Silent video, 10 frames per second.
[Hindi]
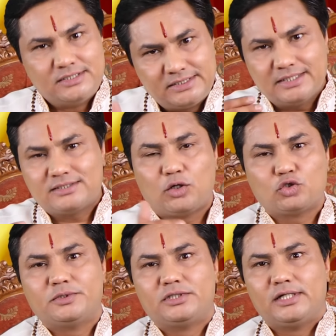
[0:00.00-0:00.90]
सिक्स
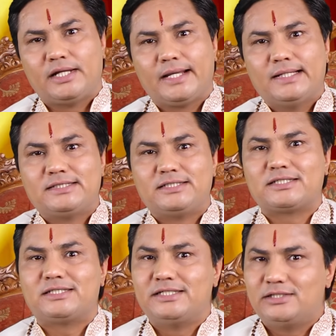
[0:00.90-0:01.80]
हाउस में चले जाएंगे
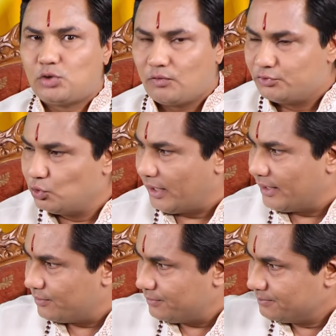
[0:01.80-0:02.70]
सिक्सटीन ऑफ
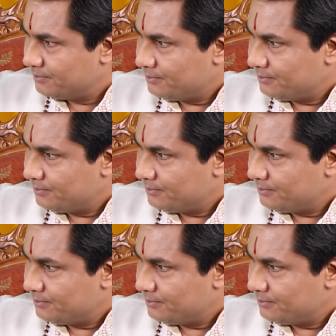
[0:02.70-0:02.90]
जुलाई को